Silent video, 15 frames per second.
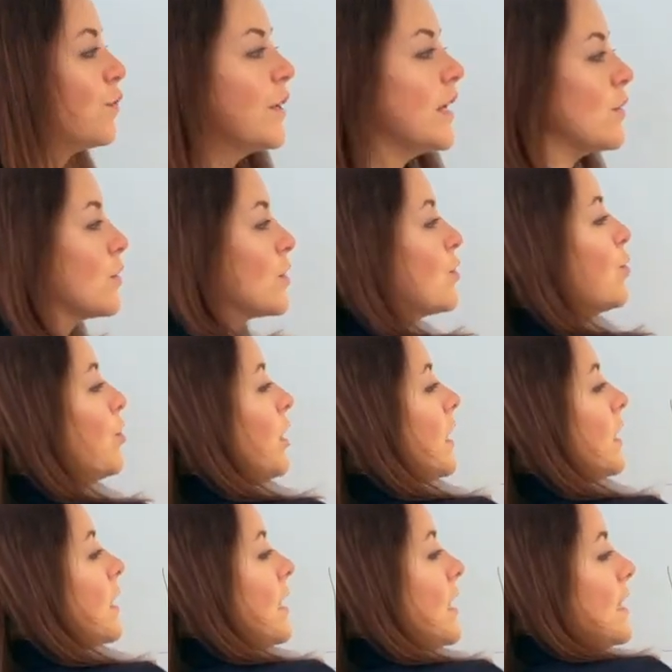fehlt uns nur noch
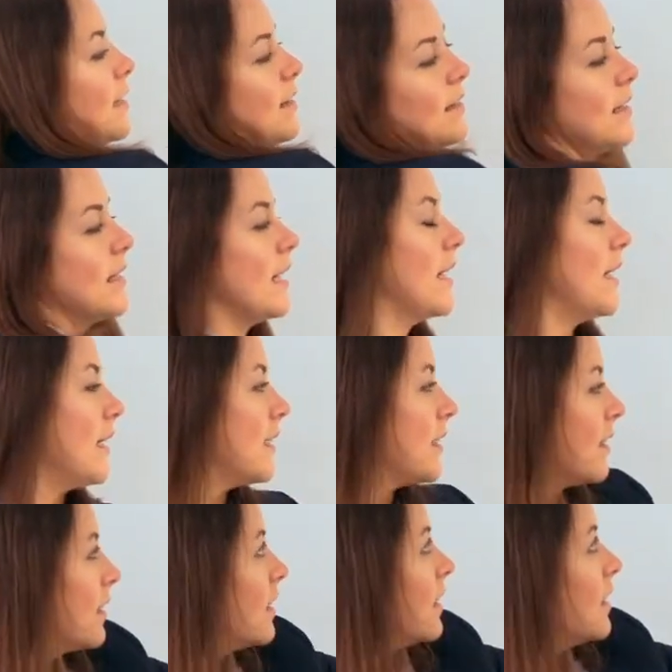der,
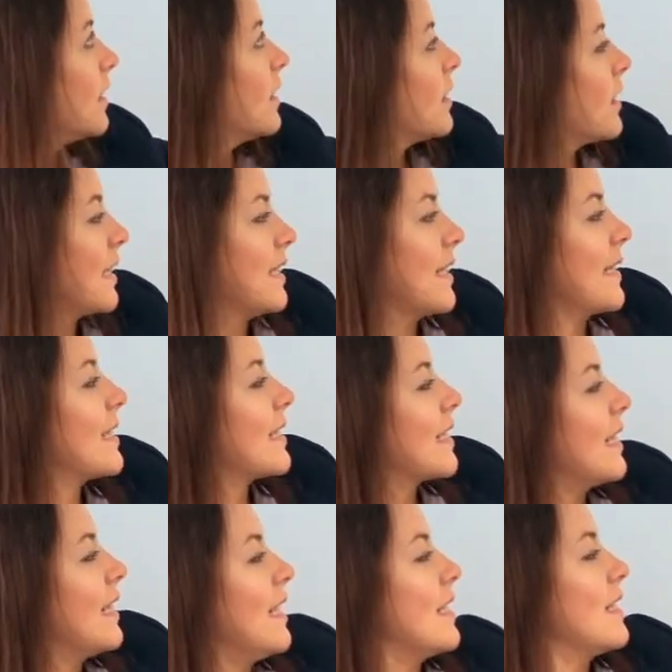das
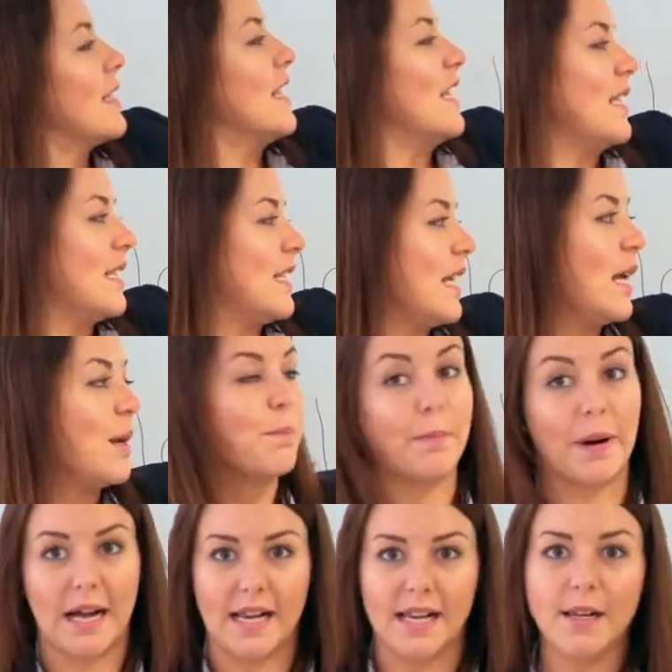Satzglied den
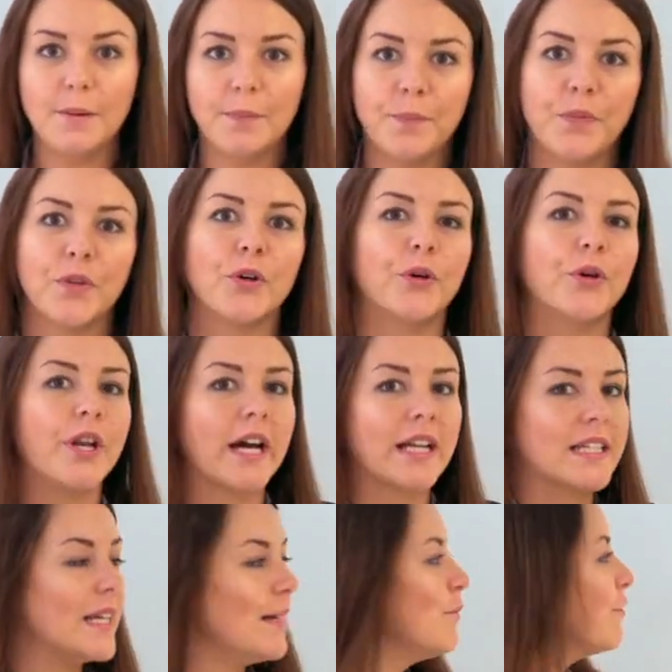Ball. Und nach
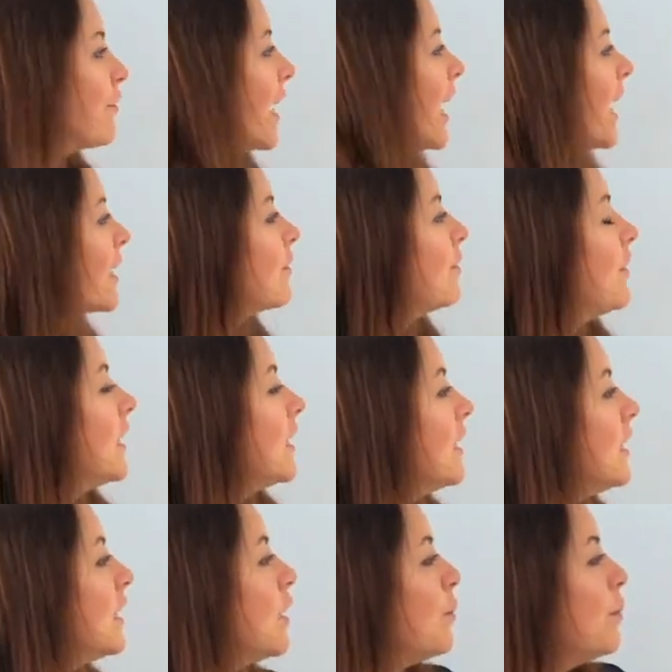dem fragen wir
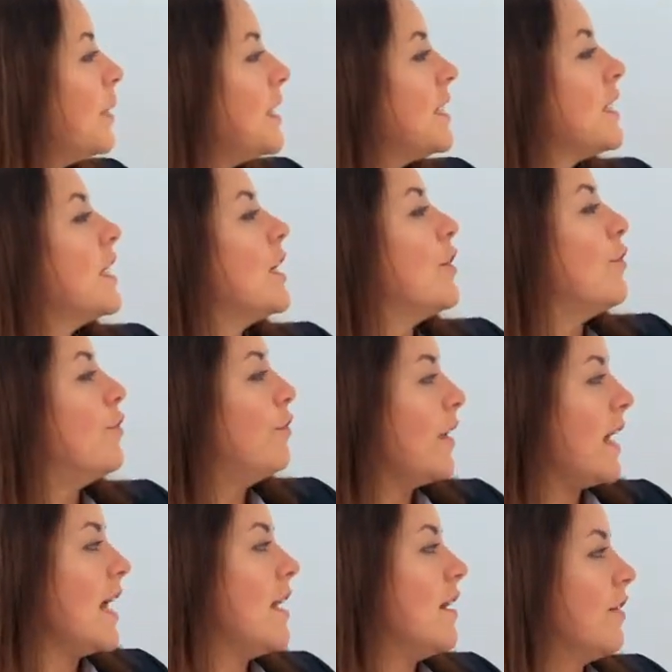mit
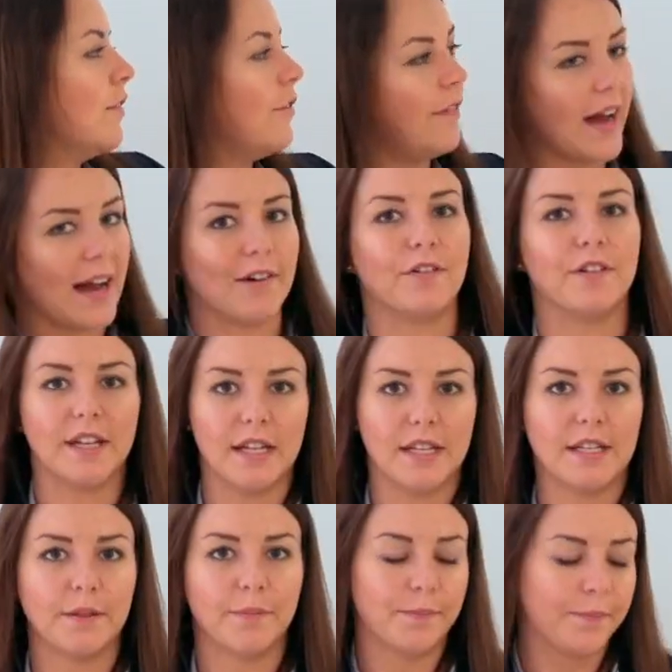wen werfe ich.